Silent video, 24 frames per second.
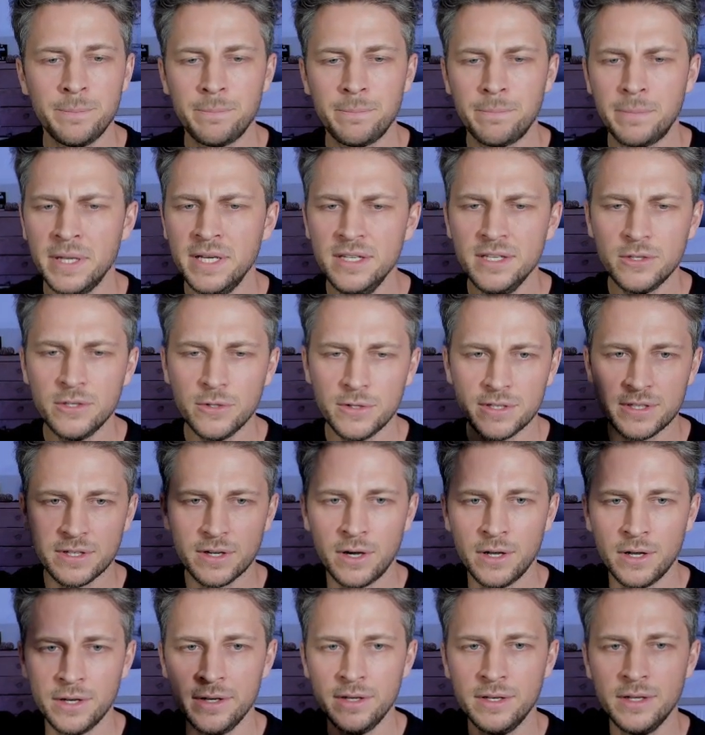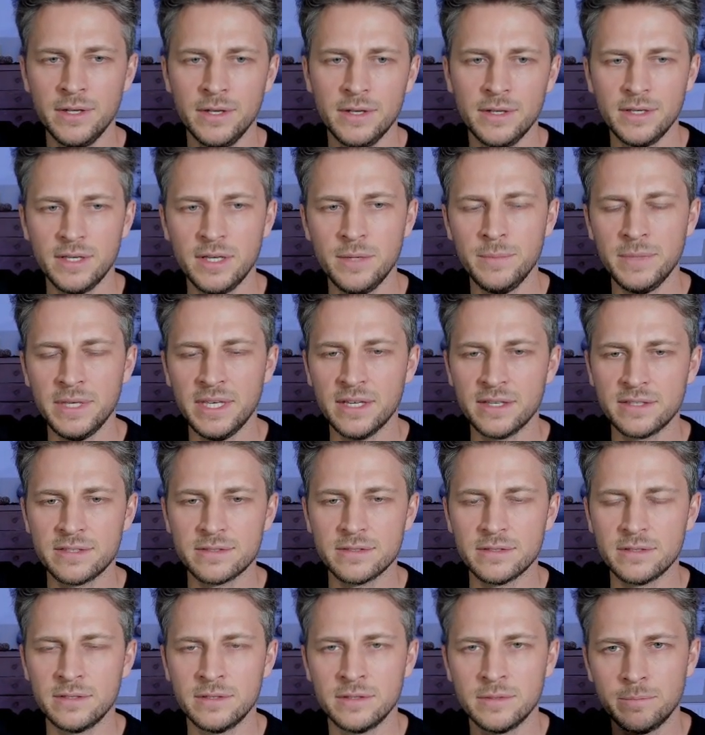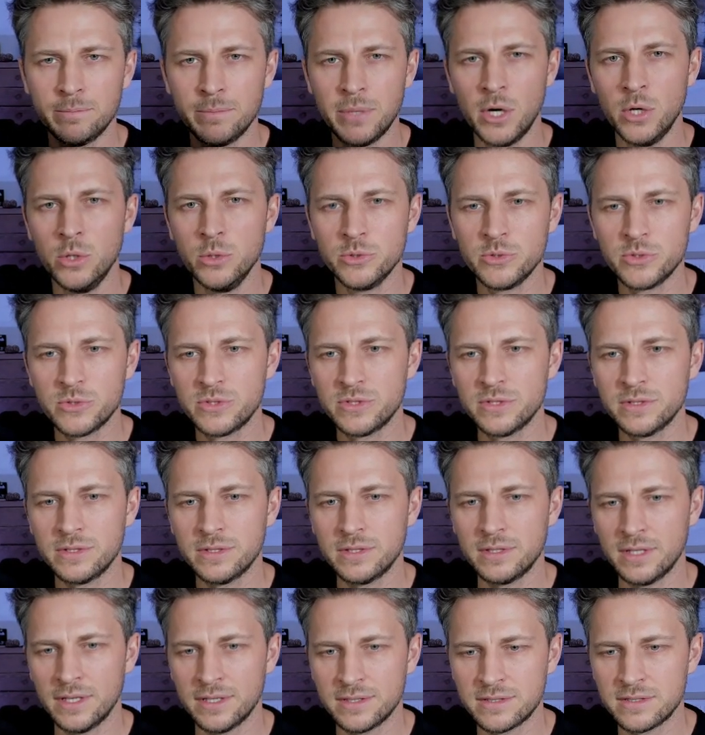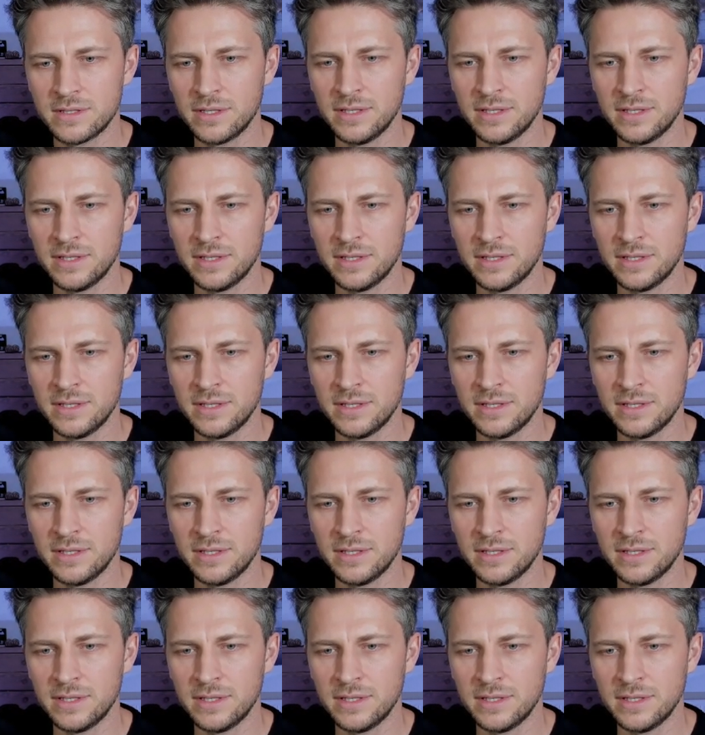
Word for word: Pinne ich euch an im ersten Post des,